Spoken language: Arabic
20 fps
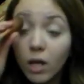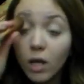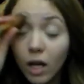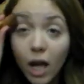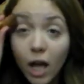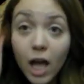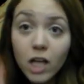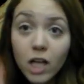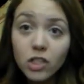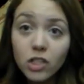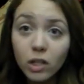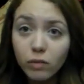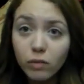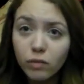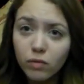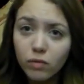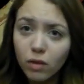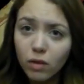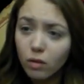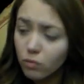كيما هكا حاجه
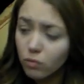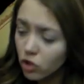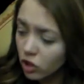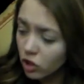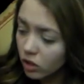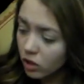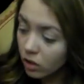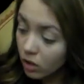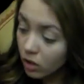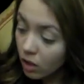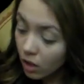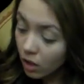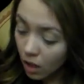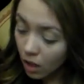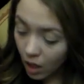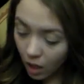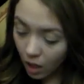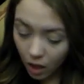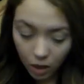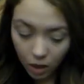خفيفه ماشي
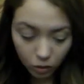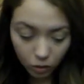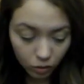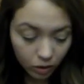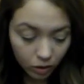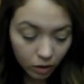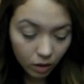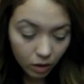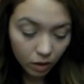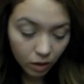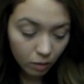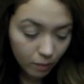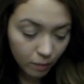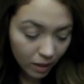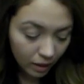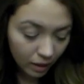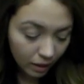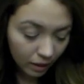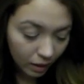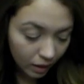الو
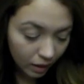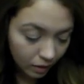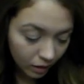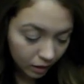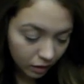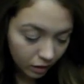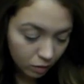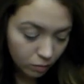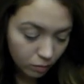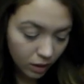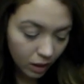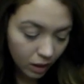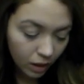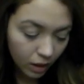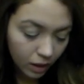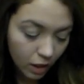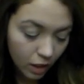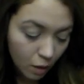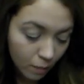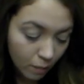الباليت اللي غادي نخدم بها
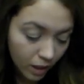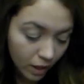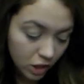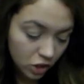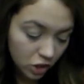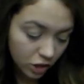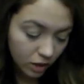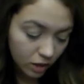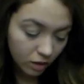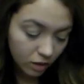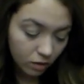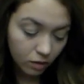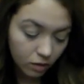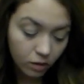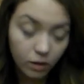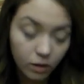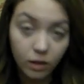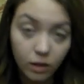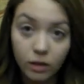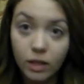هي ماي شير
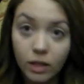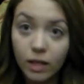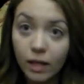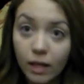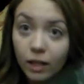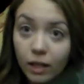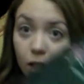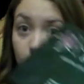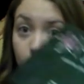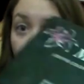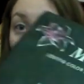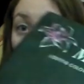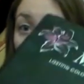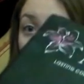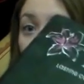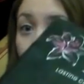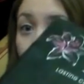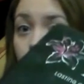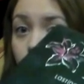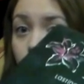دايره كيما
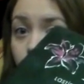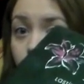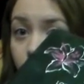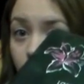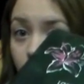هكا